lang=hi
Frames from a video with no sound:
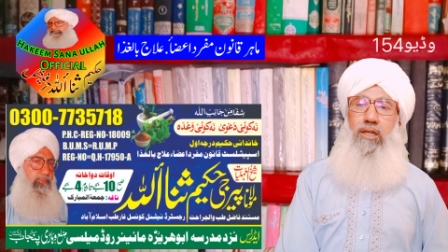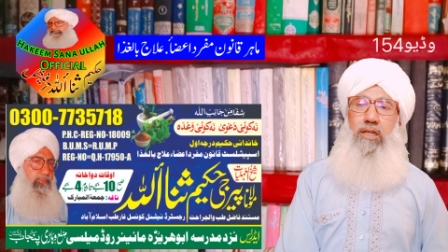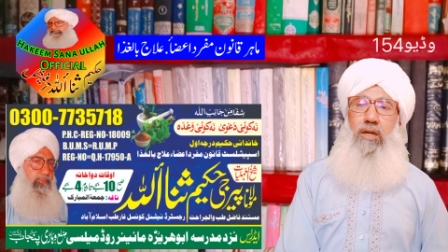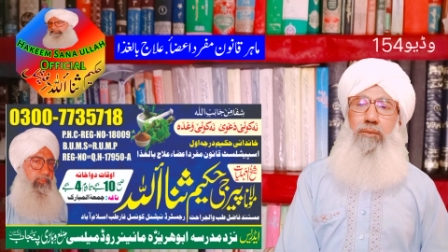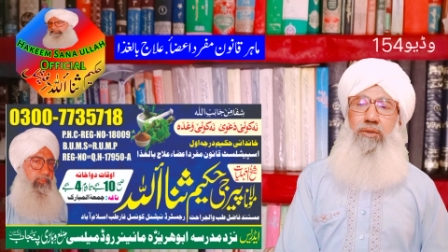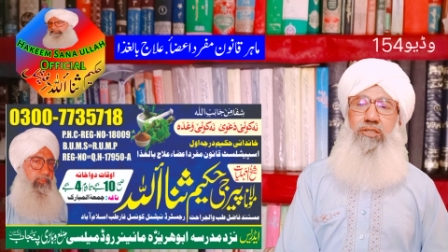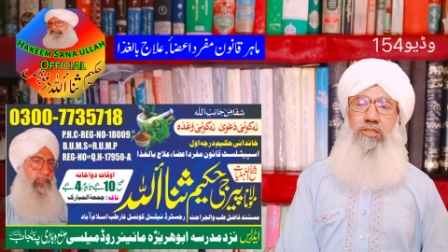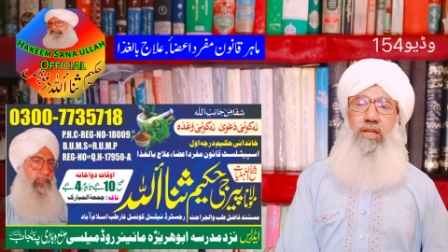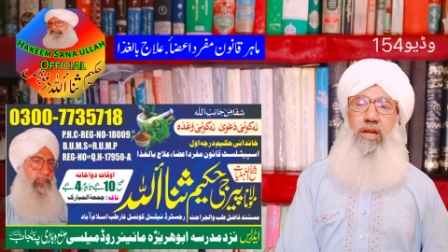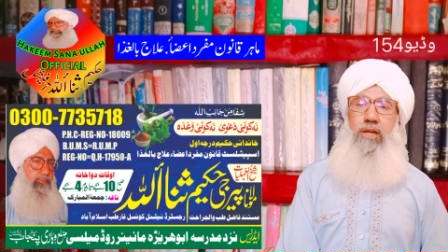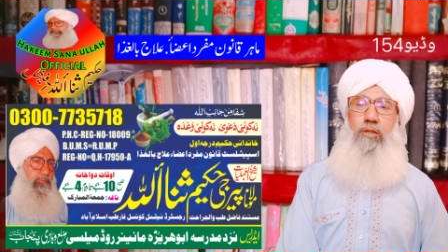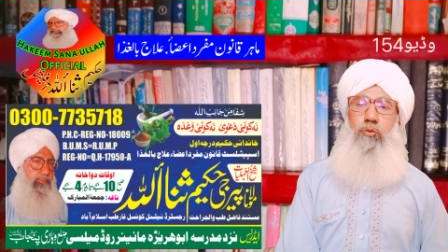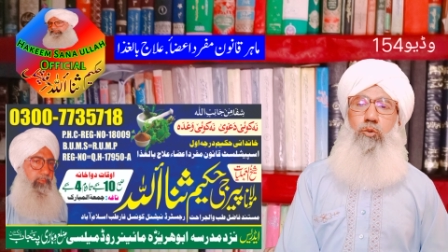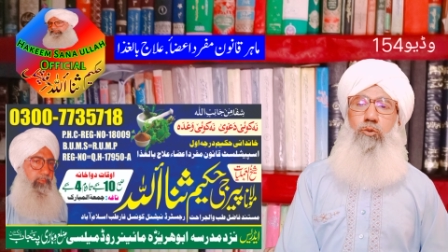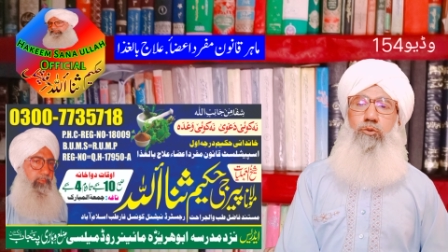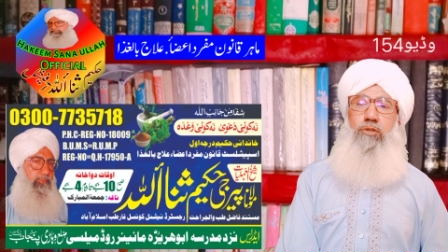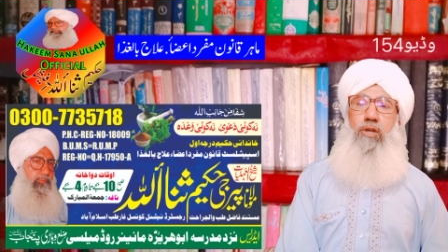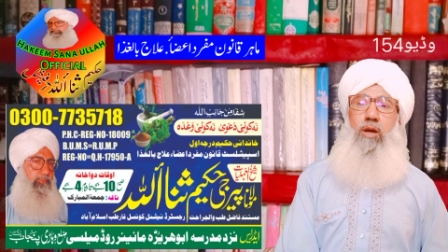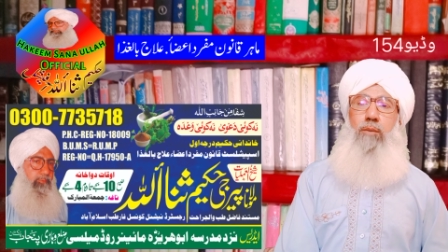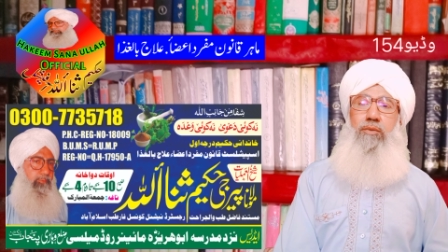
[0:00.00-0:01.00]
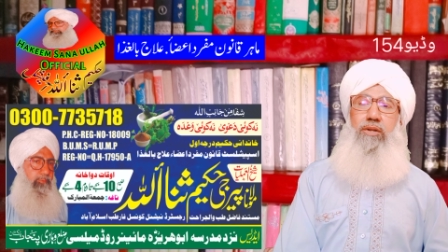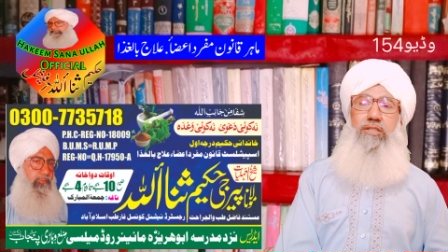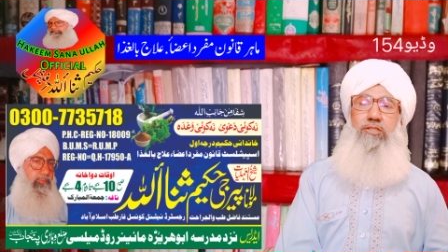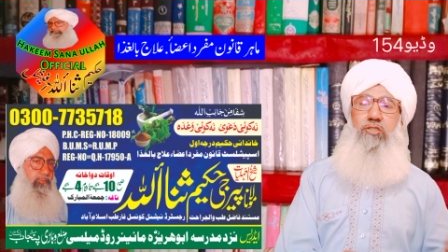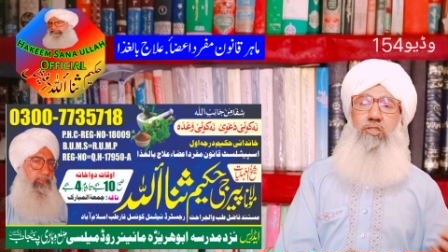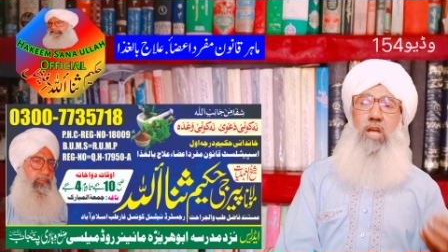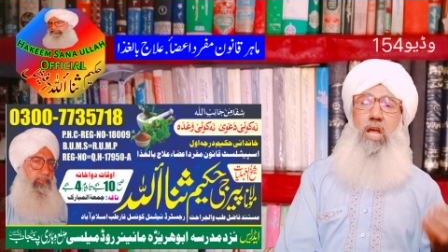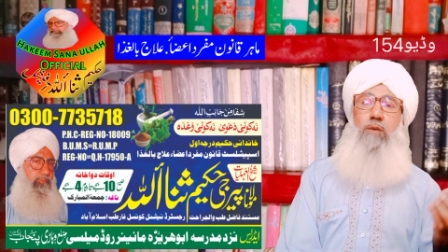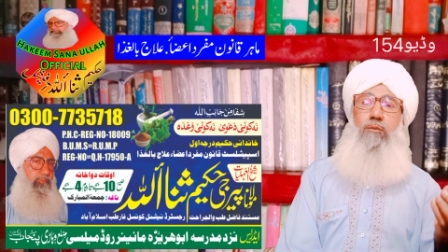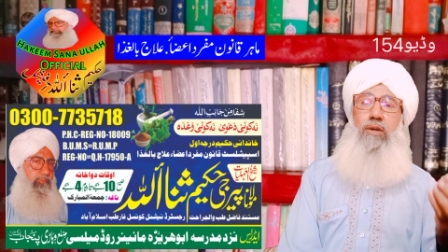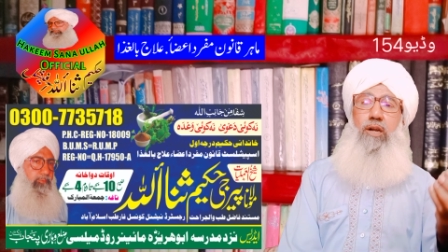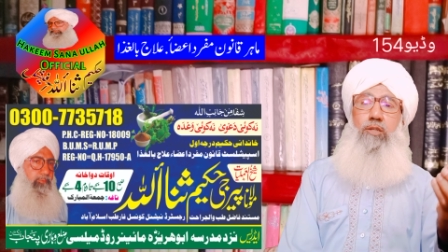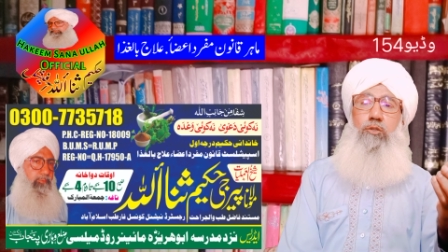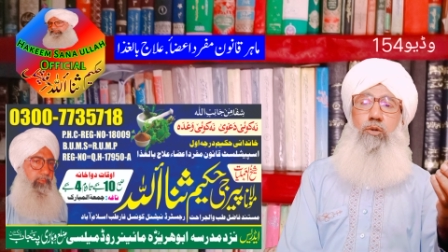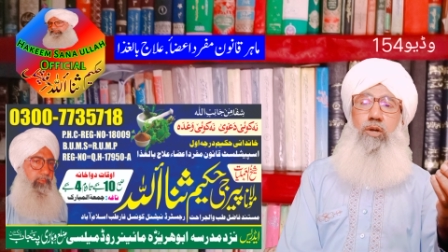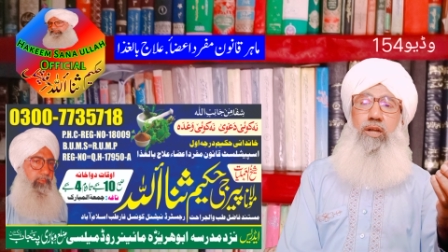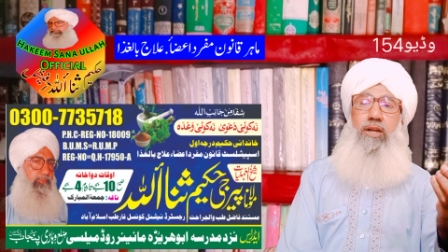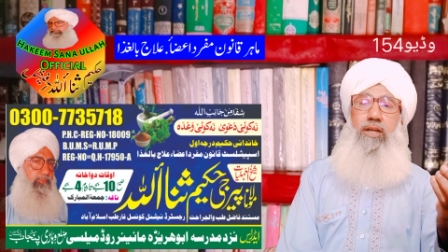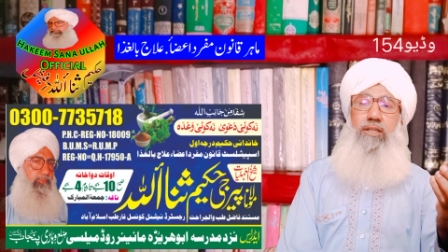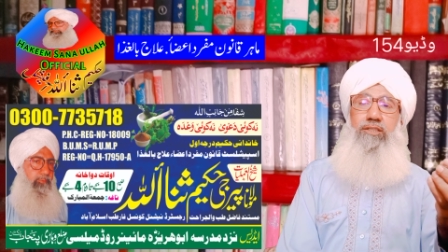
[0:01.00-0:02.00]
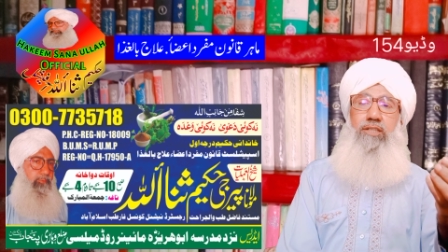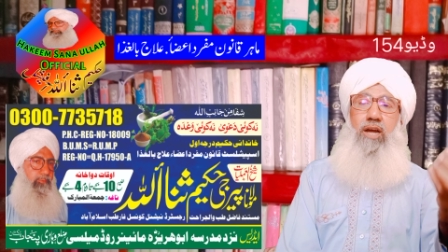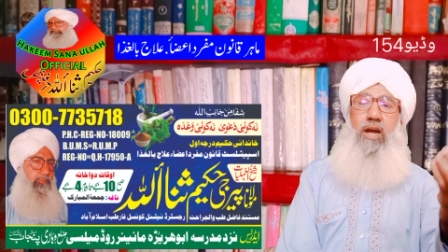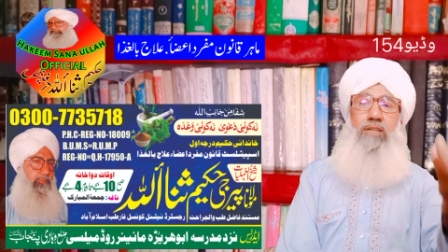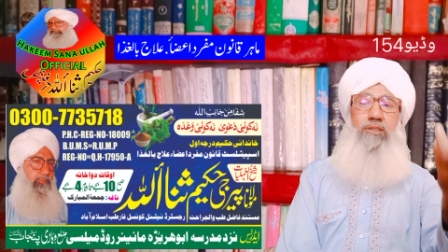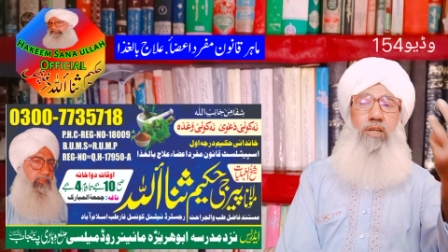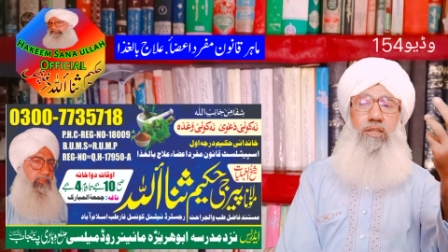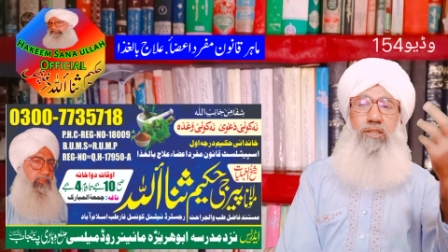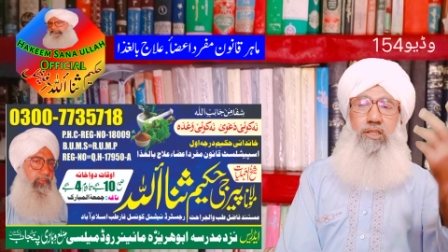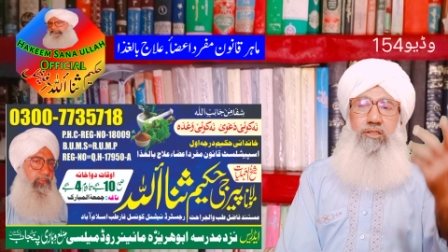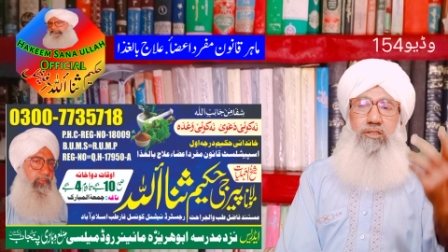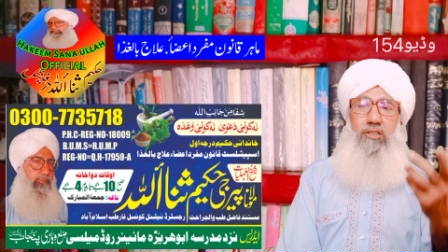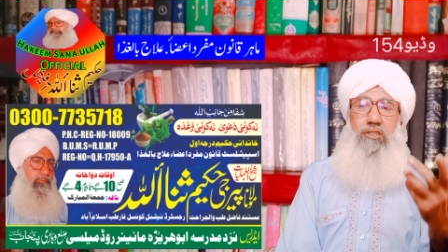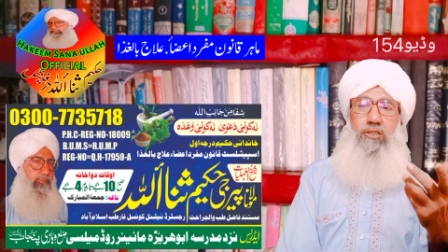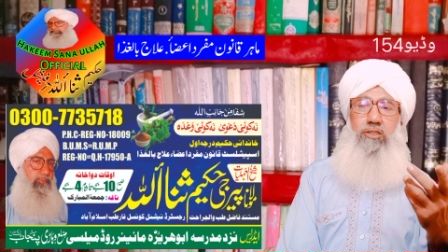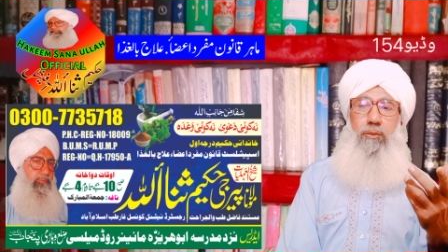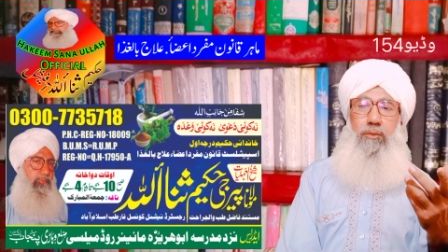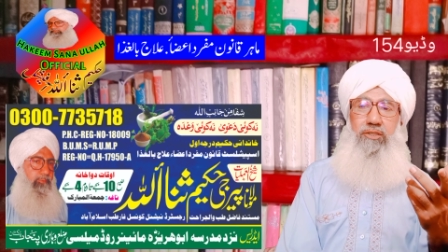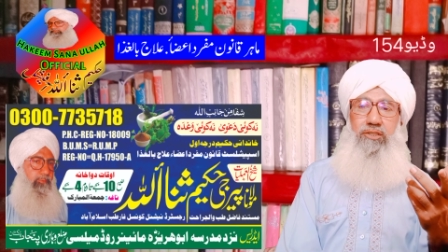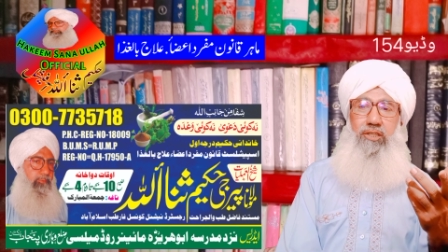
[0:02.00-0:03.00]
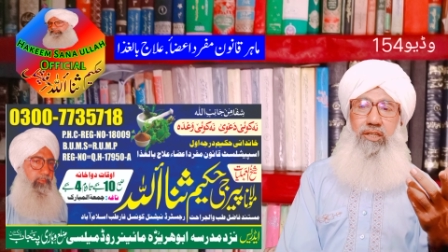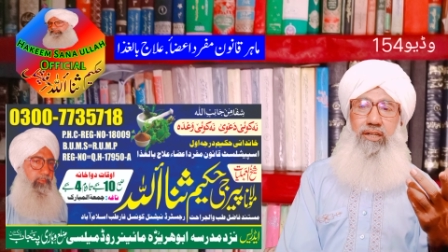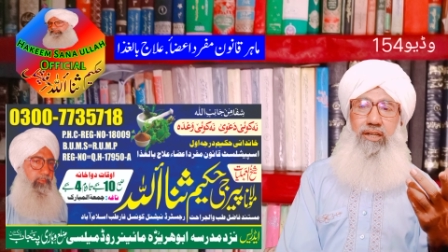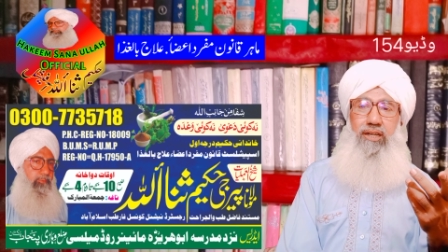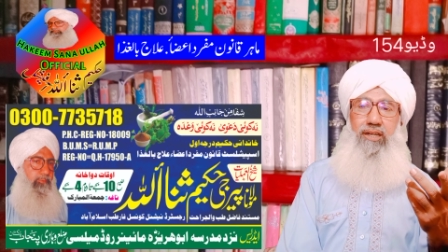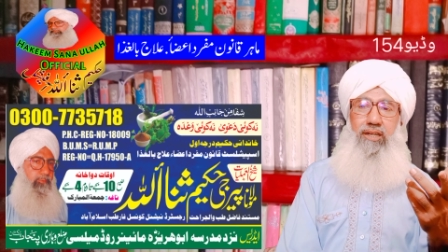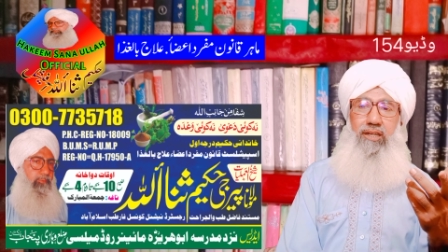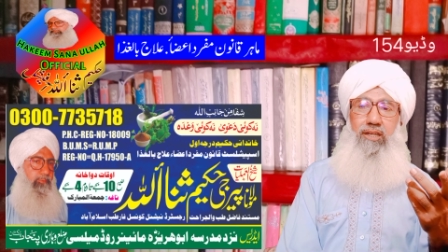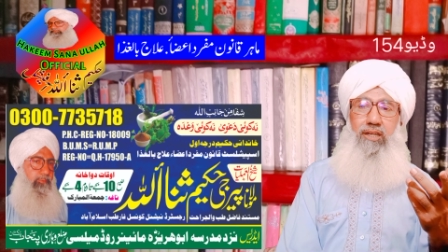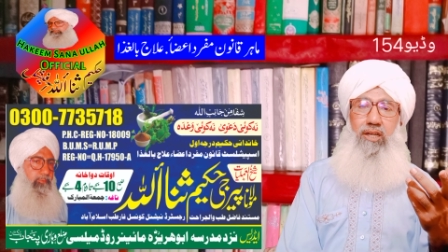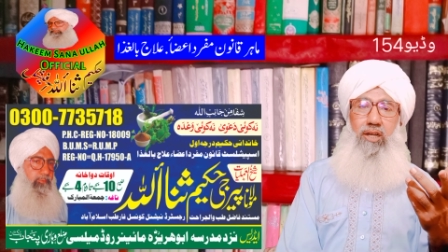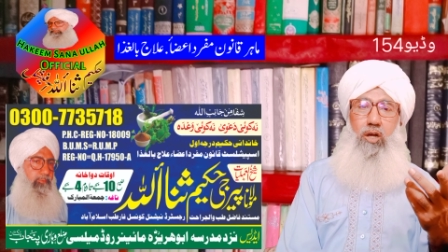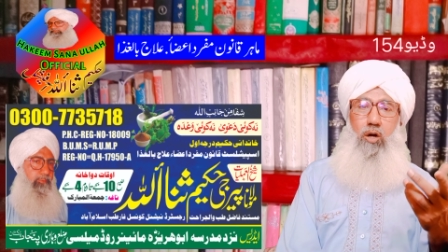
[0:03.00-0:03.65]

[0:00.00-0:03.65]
का बच्चा है तो उसे हमने चाय वाला जो है ना ये आधा आधा चम्मच देना है